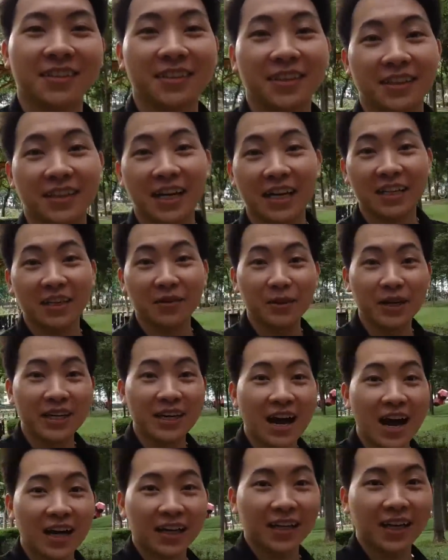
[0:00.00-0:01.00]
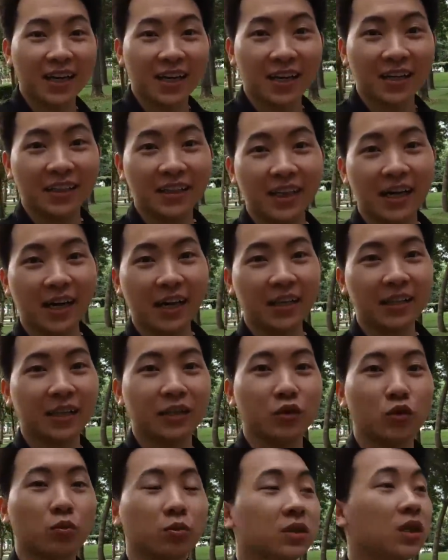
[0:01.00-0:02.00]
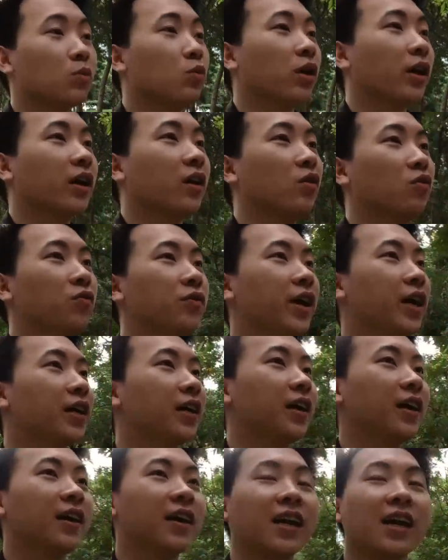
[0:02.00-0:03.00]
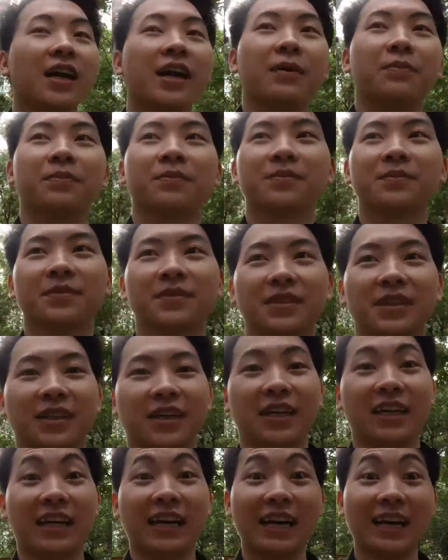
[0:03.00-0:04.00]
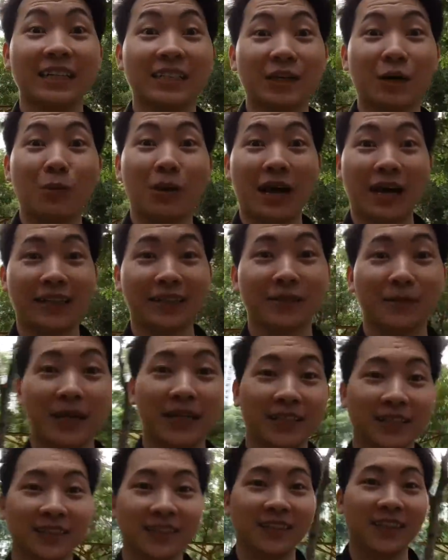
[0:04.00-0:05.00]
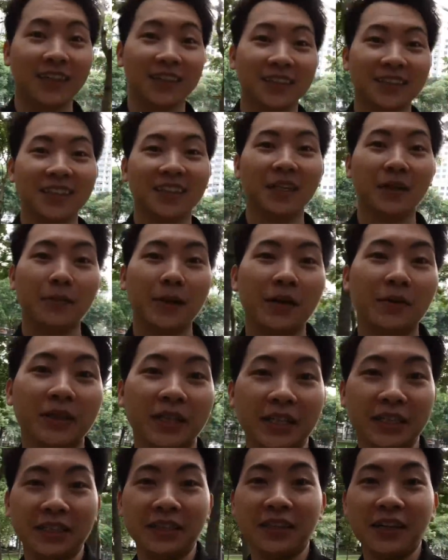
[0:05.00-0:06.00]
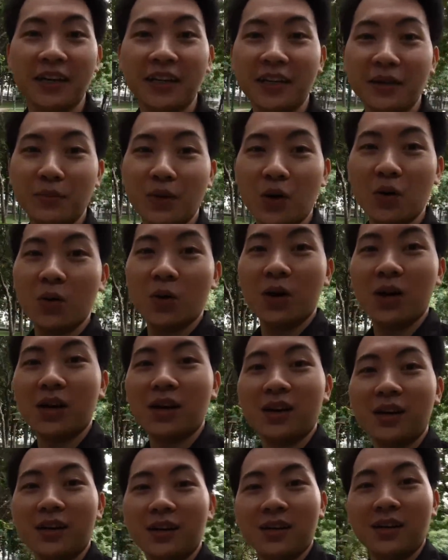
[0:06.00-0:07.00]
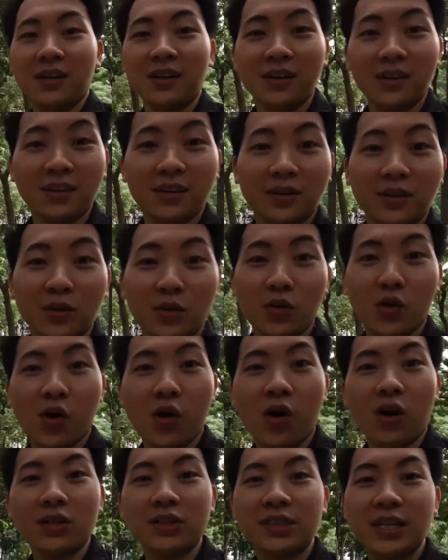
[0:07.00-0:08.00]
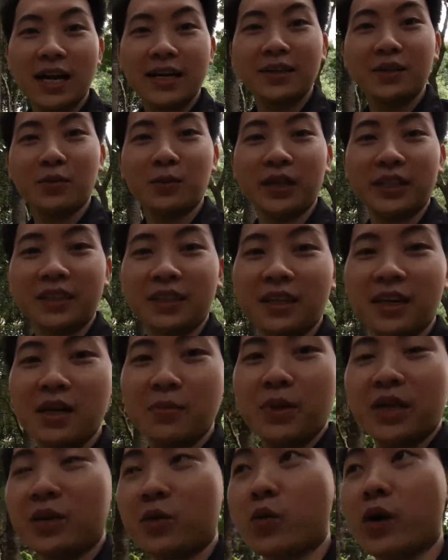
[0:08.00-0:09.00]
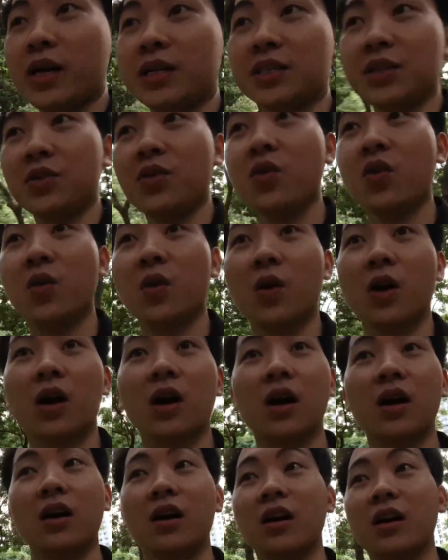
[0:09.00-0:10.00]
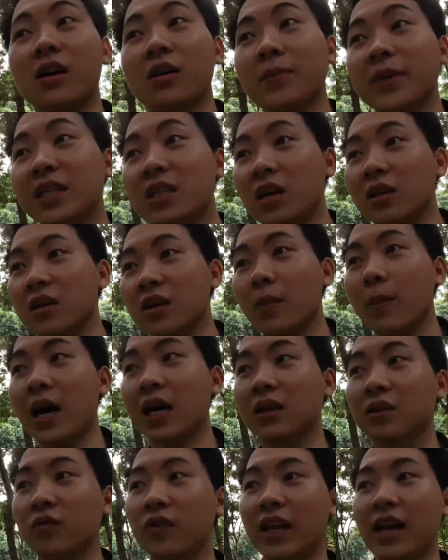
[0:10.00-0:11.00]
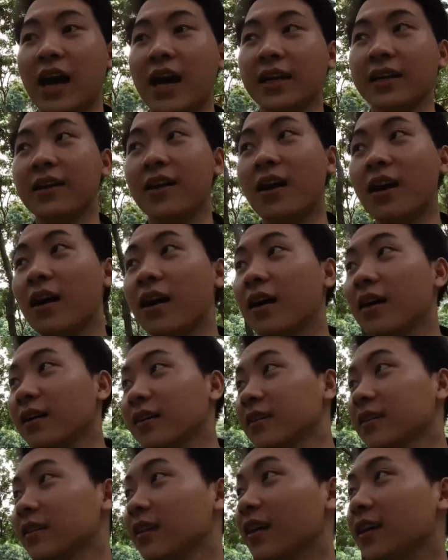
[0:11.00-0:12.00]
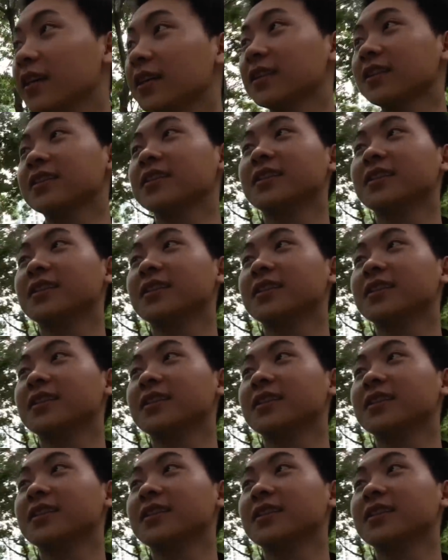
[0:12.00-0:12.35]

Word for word: Hiện tại thì mình đang đi thể dục trong một cái công viên khá là đẹp, khá là trong lành các bạn. Đây, các bạn có thể nhìn thấy cái màu cỏ xanh của mình. Đây là mình quay ở chế độ bình thường nha các bạn, không phải là hát đê rờ. Đấy.